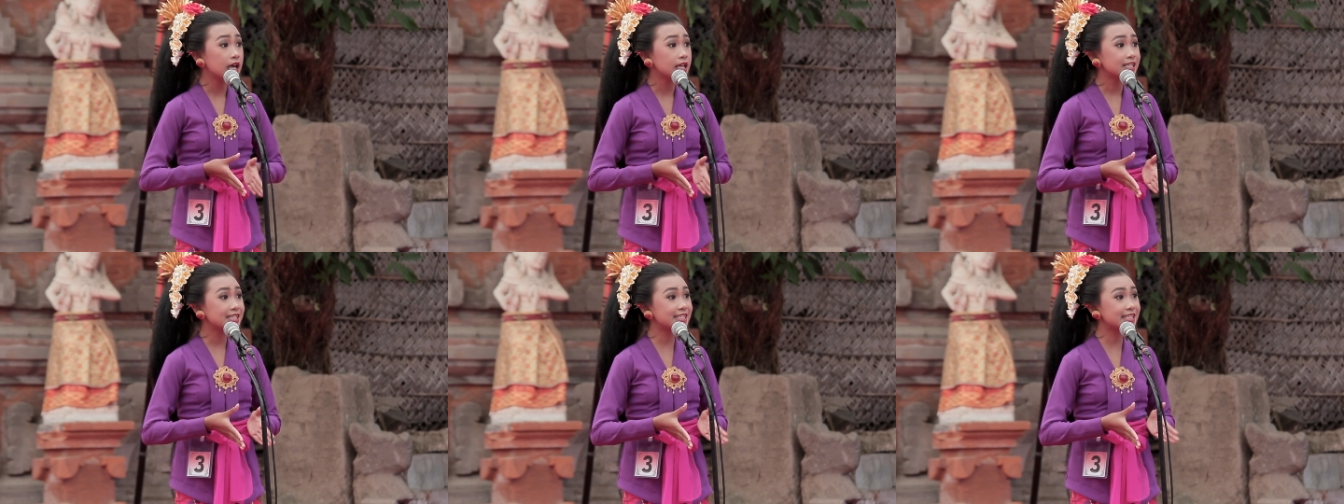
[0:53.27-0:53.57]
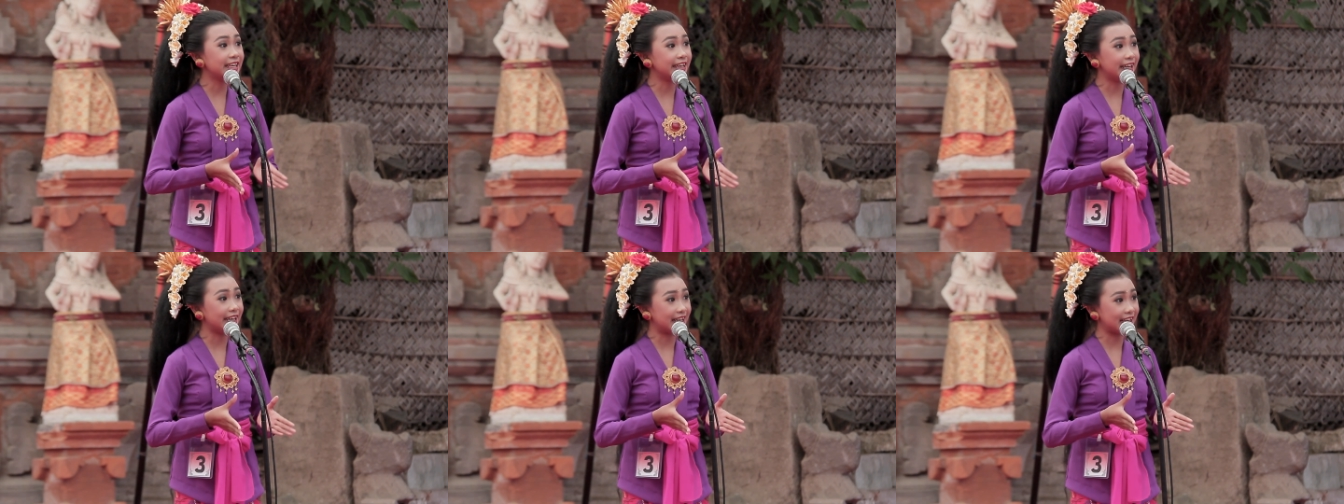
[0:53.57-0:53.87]

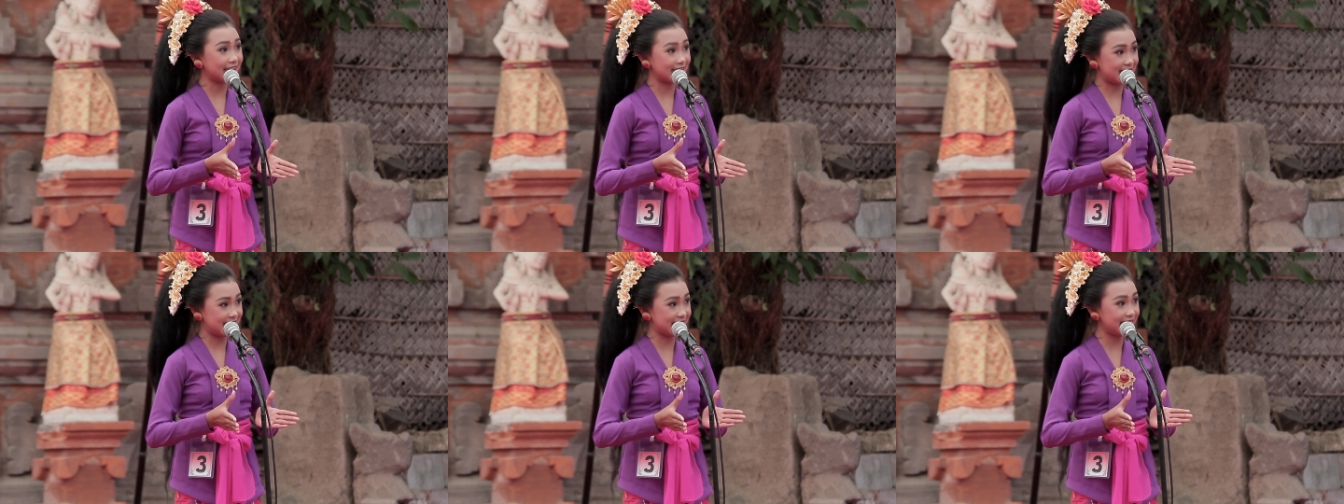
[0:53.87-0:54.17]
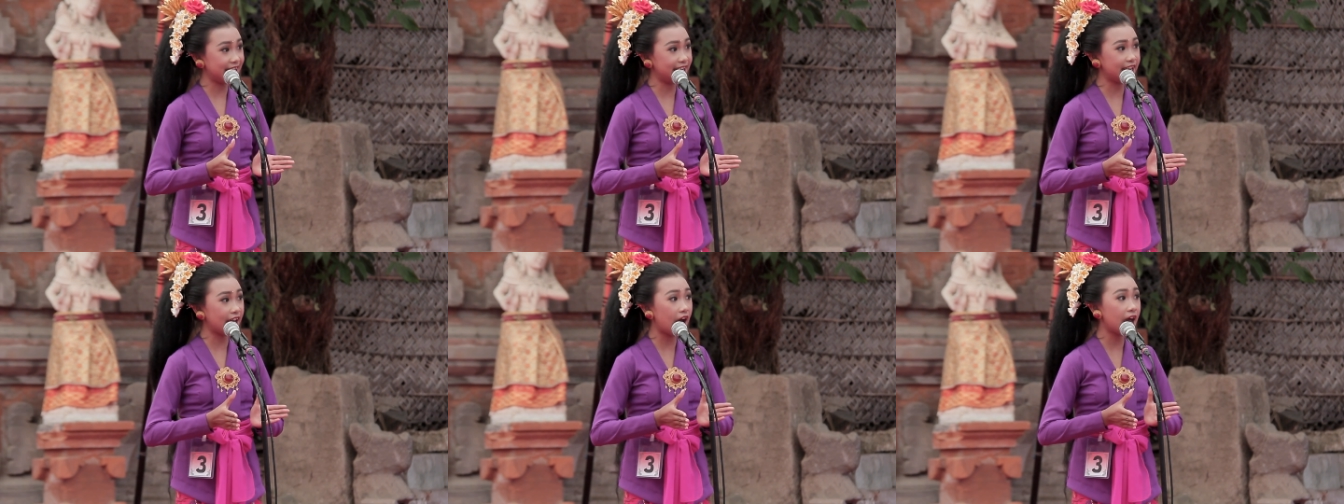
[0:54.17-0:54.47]
Sida
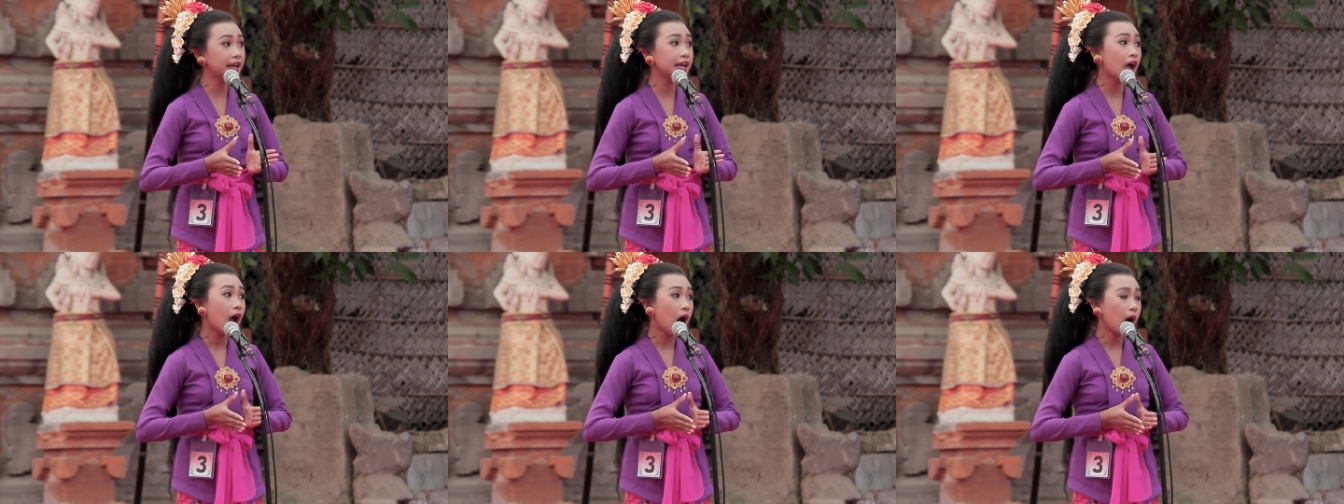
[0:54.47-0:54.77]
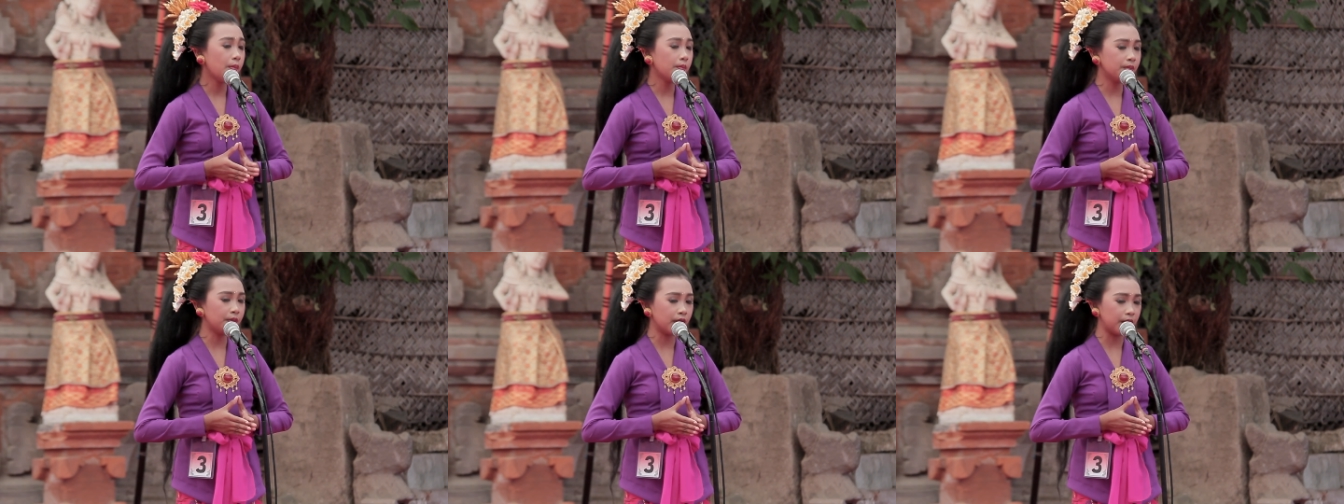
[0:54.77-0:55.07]
kesidan
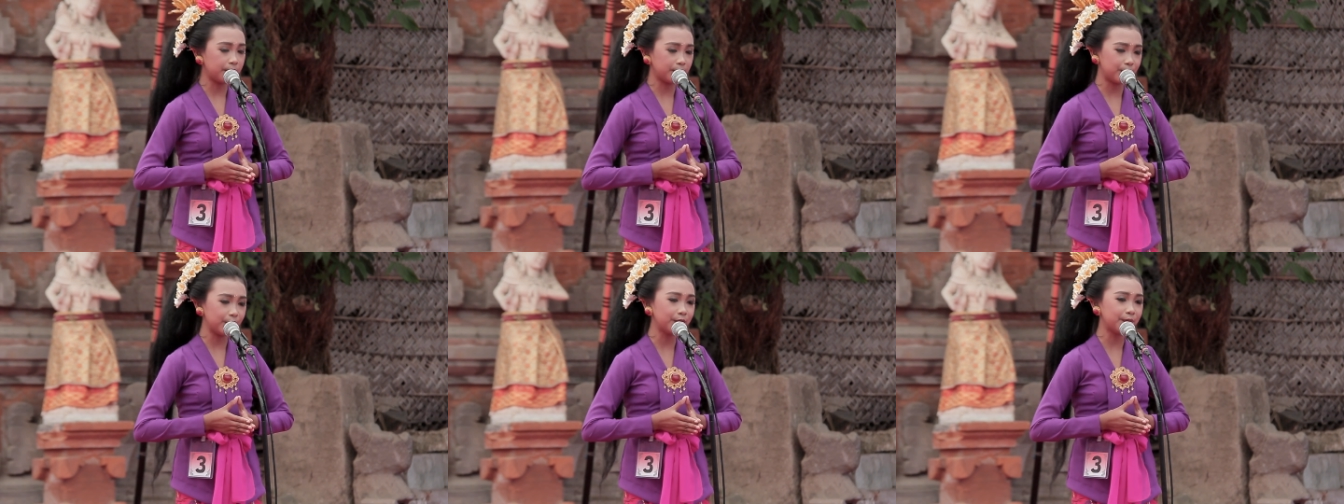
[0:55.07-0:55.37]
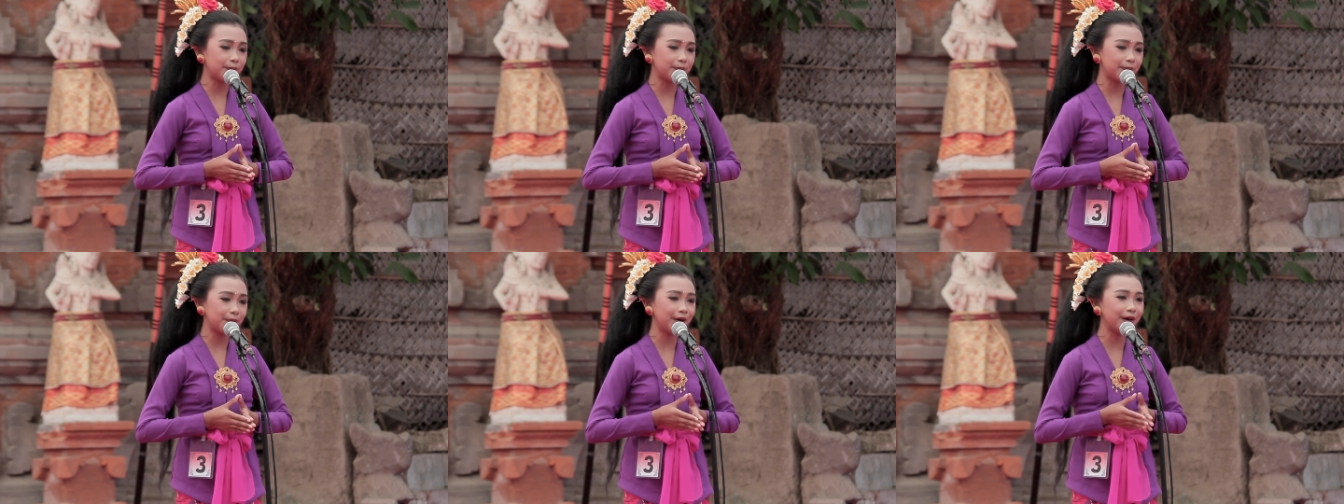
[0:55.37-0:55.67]

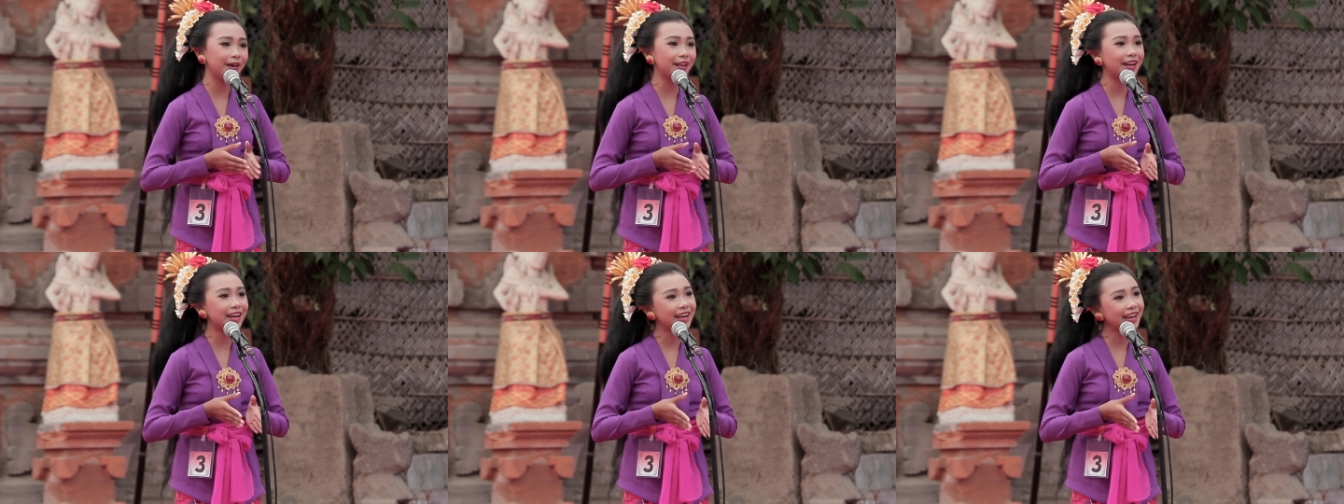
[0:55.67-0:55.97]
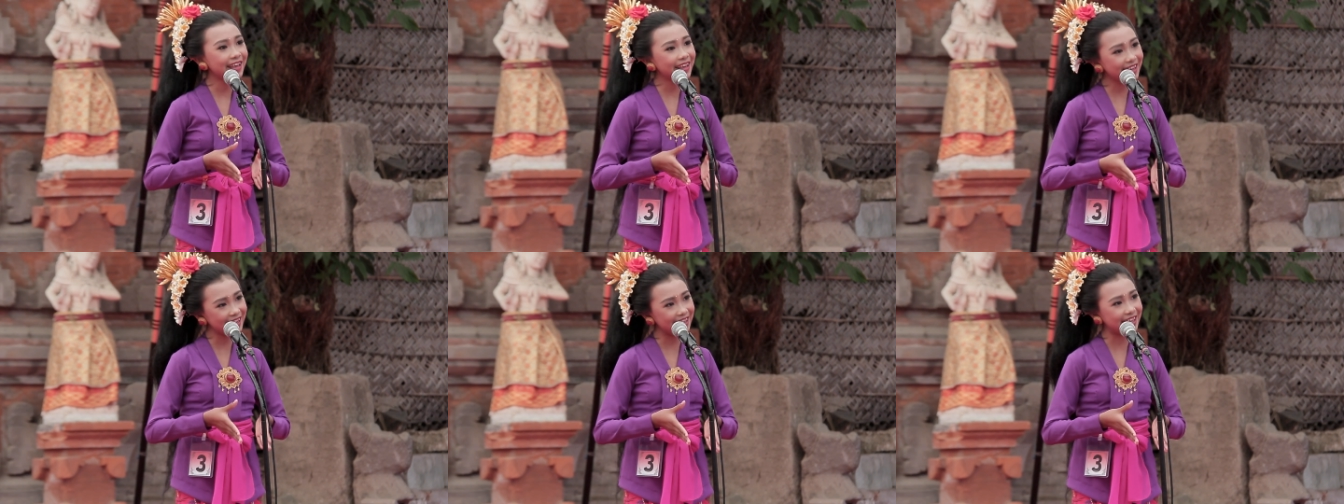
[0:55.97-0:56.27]
mepupul
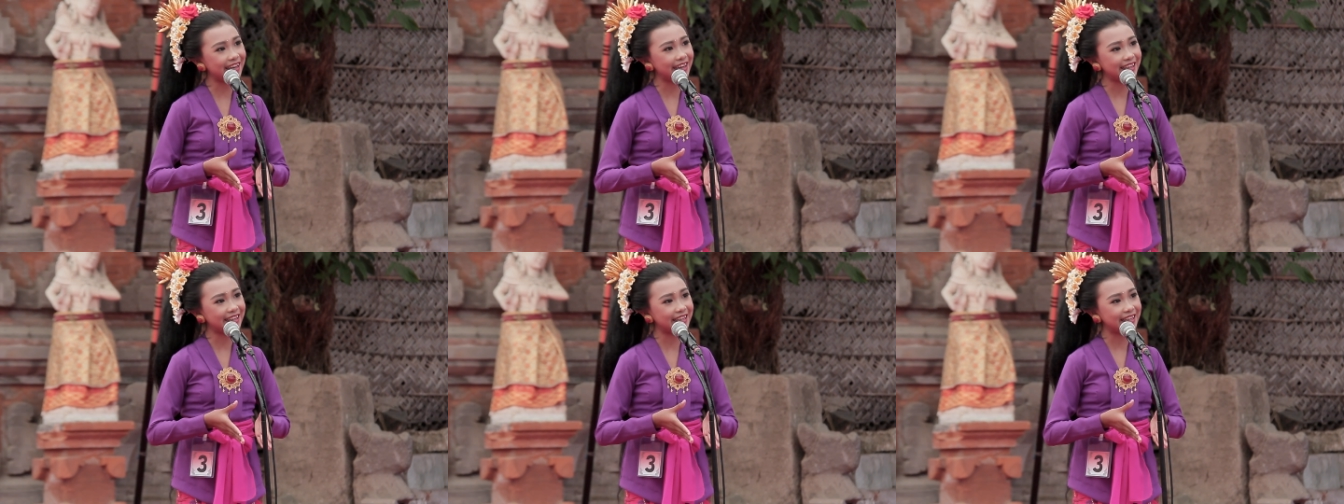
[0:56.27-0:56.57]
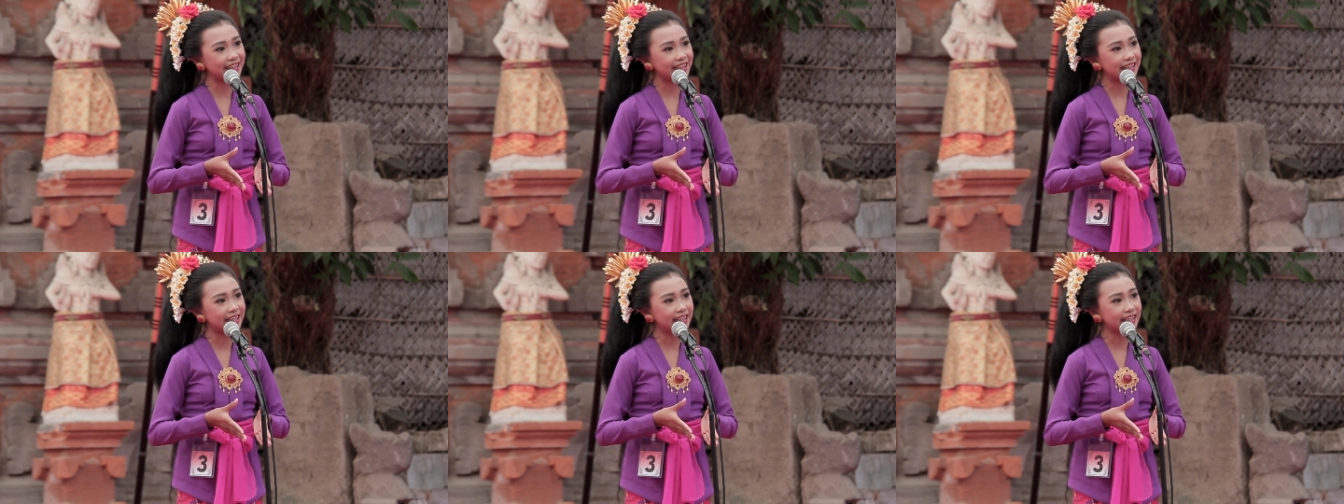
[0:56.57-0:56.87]
iriki.